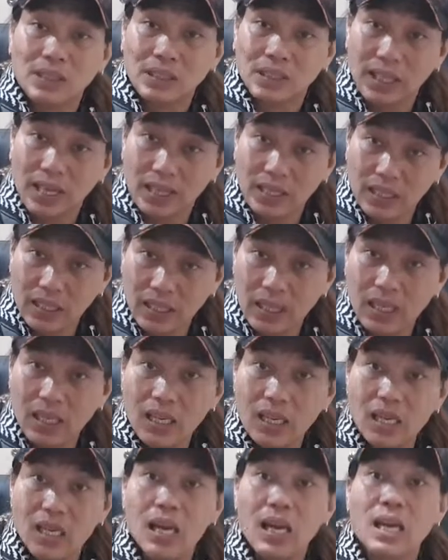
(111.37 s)
Jadi
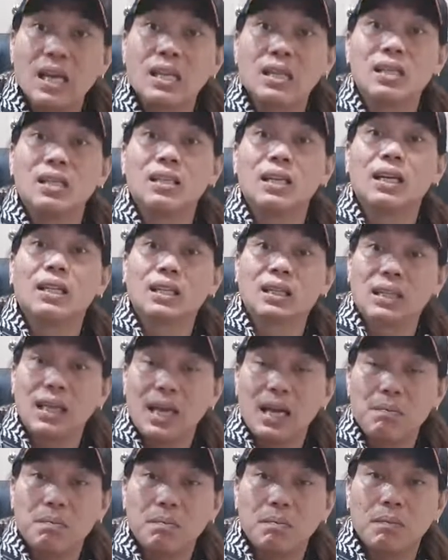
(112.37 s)
intinya
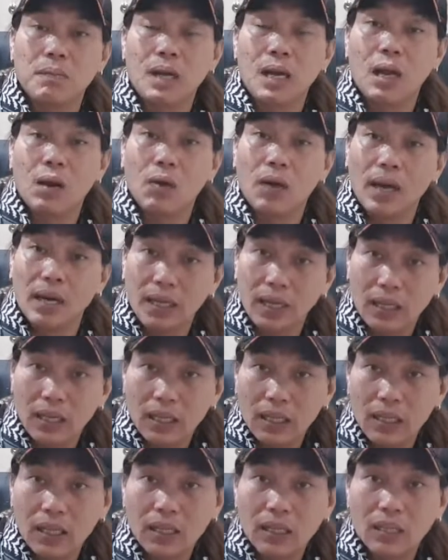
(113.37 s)
tetap kalau andai
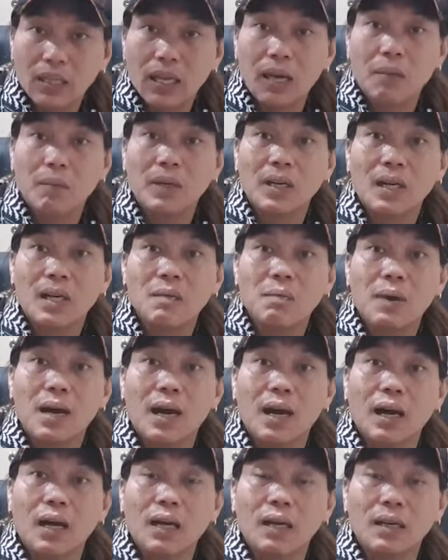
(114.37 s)
kata kita
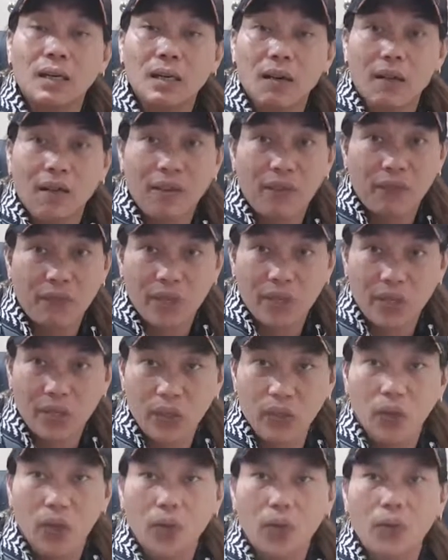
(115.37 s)
menerima
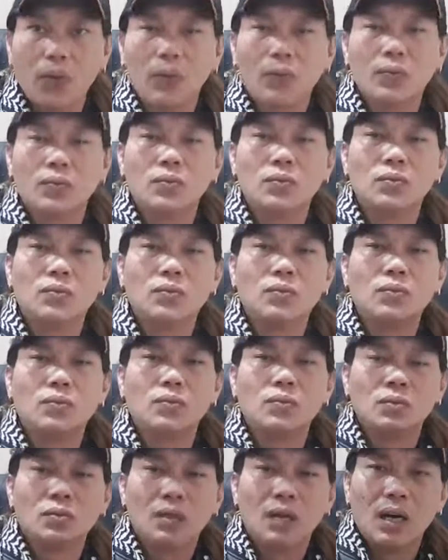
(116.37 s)
video
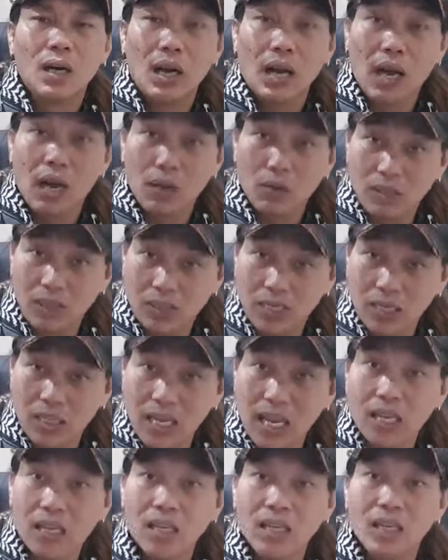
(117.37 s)
harus kita
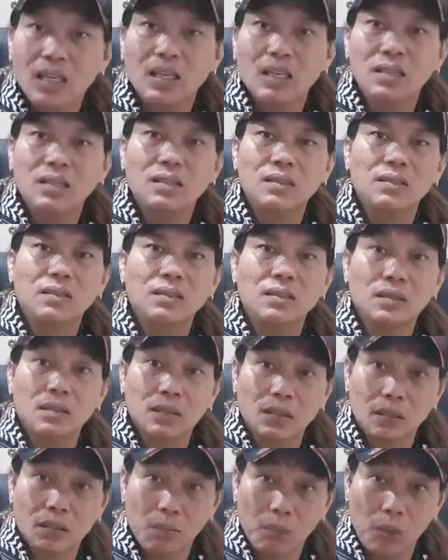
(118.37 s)
saring
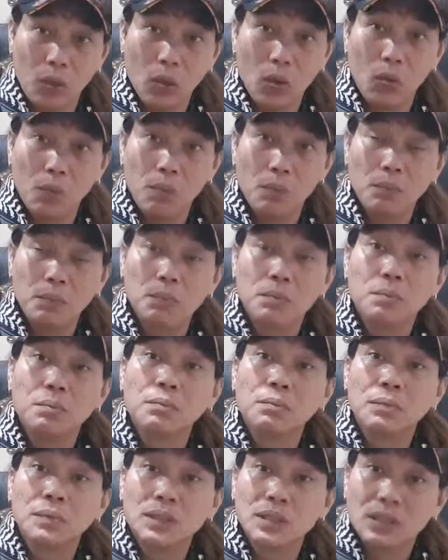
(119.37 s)
sebelum
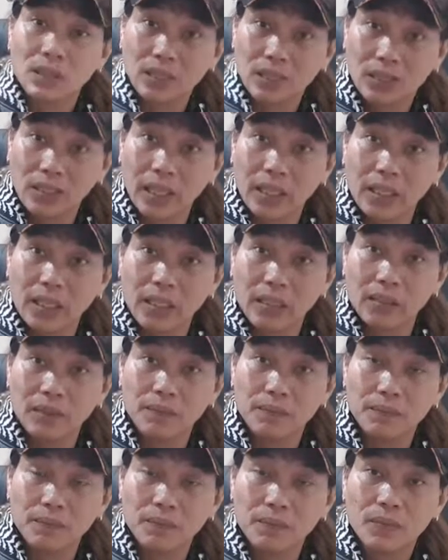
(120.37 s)

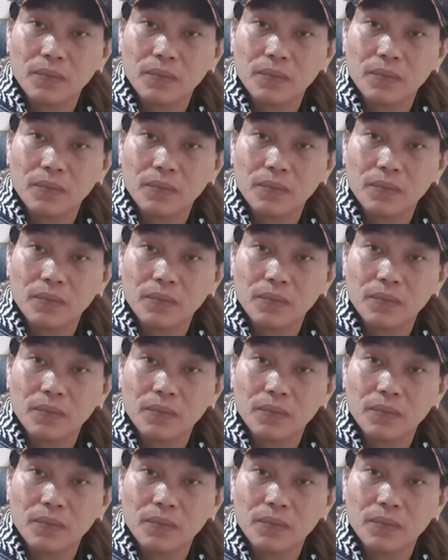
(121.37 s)
sharing.